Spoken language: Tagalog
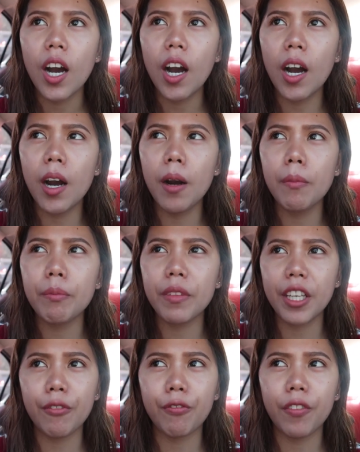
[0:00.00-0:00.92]
um,
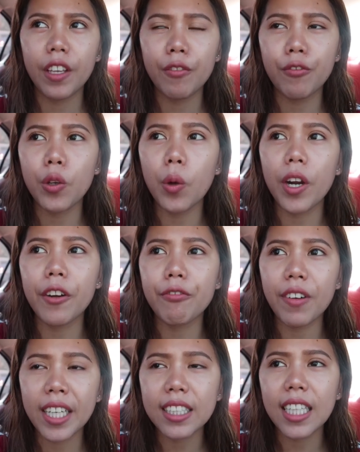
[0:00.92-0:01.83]
if, if you are
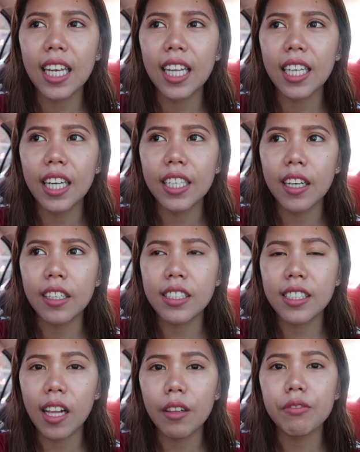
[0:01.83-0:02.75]
fan talaga
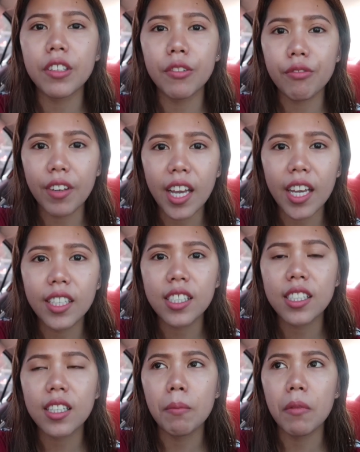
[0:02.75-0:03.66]
ng
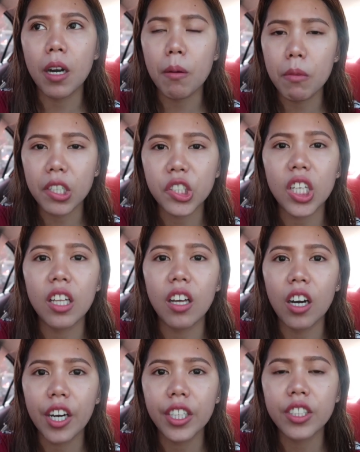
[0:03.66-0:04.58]
self-defense, ng mga martial
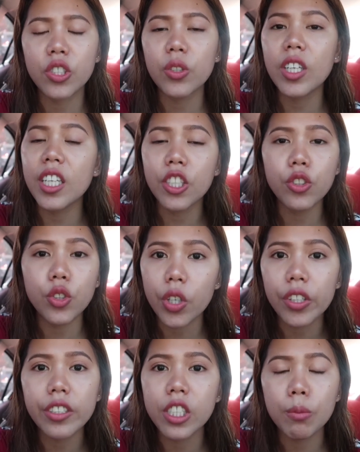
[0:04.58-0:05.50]
arts, you're gonna
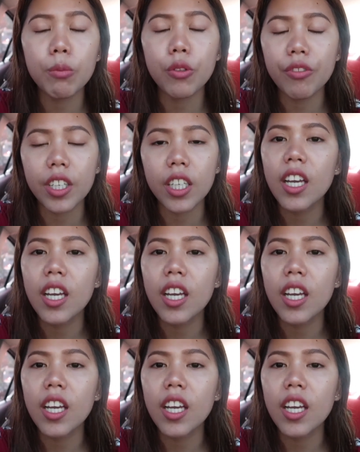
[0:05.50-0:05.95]
enjoy this movie.